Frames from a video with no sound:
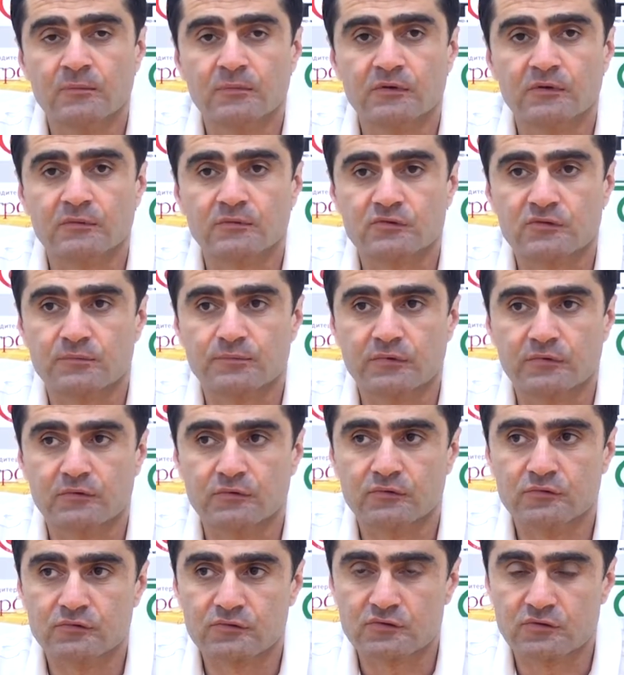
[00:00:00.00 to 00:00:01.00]
потому что
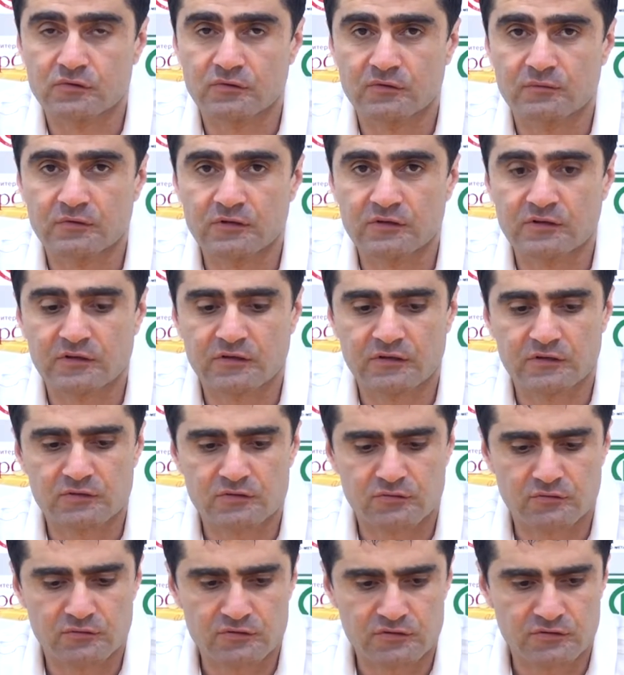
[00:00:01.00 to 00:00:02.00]
погодные условия были такие,
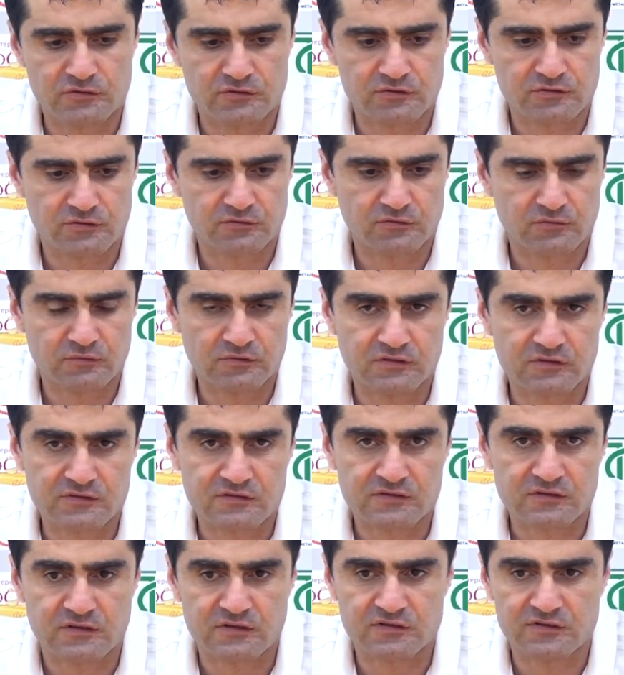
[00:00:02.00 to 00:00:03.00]
что очень тяжело было.
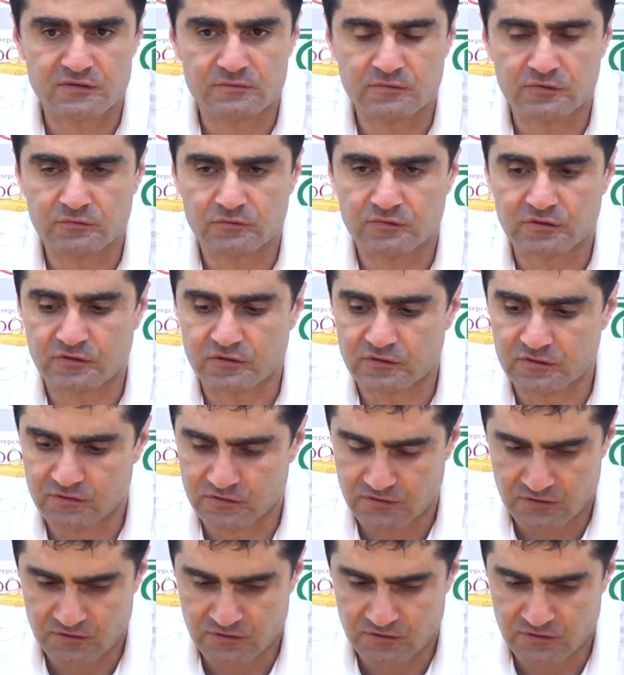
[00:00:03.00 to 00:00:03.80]
С каждой минутой